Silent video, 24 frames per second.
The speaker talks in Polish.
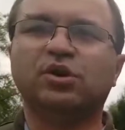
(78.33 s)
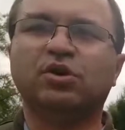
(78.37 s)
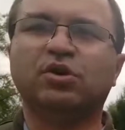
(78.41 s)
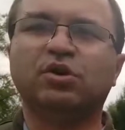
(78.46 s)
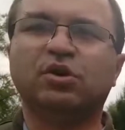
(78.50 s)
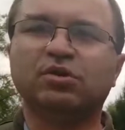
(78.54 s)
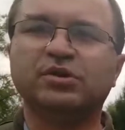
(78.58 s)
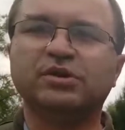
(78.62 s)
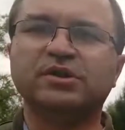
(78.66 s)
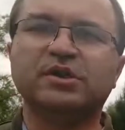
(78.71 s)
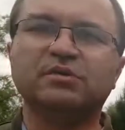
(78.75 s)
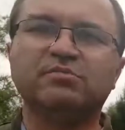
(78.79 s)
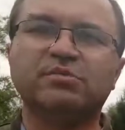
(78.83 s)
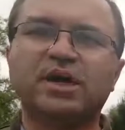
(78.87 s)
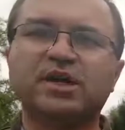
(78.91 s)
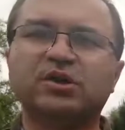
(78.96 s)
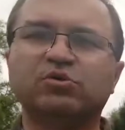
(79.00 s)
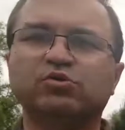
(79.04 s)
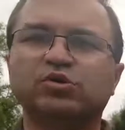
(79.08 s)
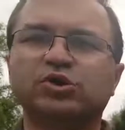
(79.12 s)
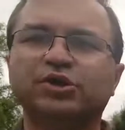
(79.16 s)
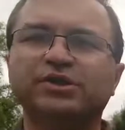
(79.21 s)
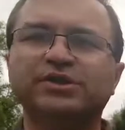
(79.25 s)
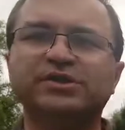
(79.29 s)
Kornel
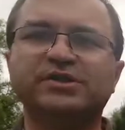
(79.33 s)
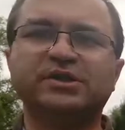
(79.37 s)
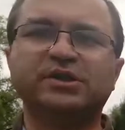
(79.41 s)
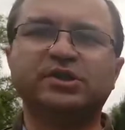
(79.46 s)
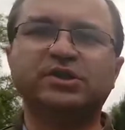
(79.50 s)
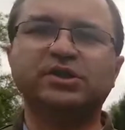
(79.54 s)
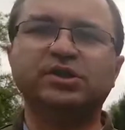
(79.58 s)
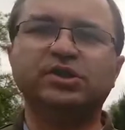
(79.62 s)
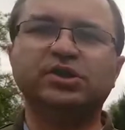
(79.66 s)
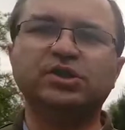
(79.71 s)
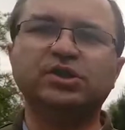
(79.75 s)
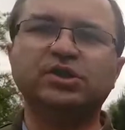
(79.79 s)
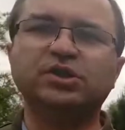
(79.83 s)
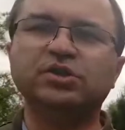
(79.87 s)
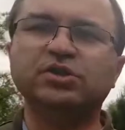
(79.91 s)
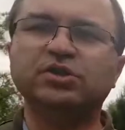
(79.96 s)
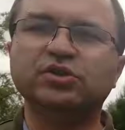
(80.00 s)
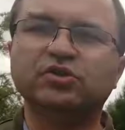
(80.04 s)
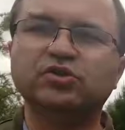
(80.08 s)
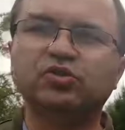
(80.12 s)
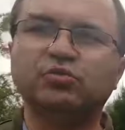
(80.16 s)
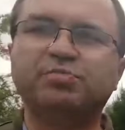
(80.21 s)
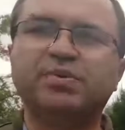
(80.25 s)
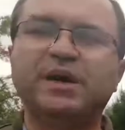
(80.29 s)
Makuszyński i
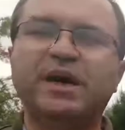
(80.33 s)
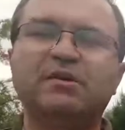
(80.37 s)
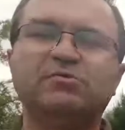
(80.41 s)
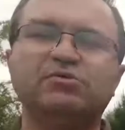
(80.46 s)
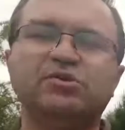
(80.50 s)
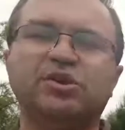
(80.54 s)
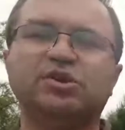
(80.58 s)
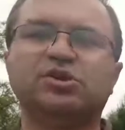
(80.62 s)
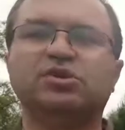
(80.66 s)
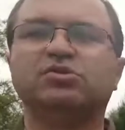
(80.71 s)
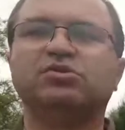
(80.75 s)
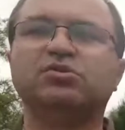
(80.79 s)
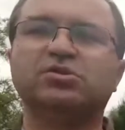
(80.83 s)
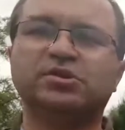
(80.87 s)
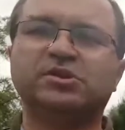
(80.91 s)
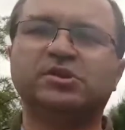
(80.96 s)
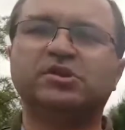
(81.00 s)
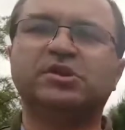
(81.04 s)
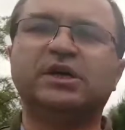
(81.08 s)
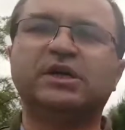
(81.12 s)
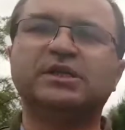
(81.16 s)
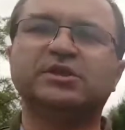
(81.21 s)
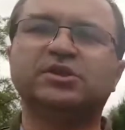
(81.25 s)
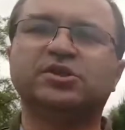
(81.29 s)
zupełnie
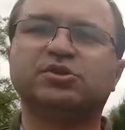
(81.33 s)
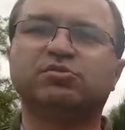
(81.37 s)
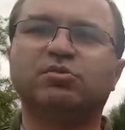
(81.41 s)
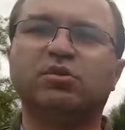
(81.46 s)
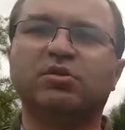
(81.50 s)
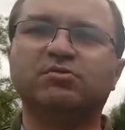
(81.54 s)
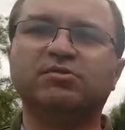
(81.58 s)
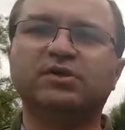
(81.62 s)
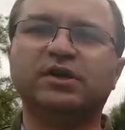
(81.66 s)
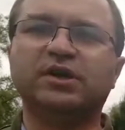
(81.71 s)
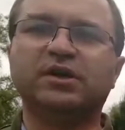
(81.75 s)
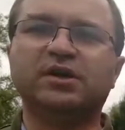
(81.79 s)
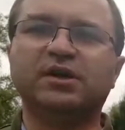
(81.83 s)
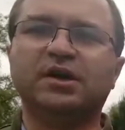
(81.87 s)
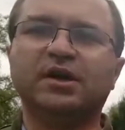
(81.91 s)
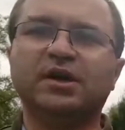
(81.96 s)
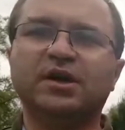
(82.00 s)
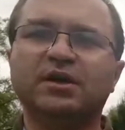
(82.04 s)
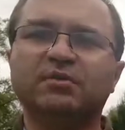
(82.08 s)
niedoceniany człowiek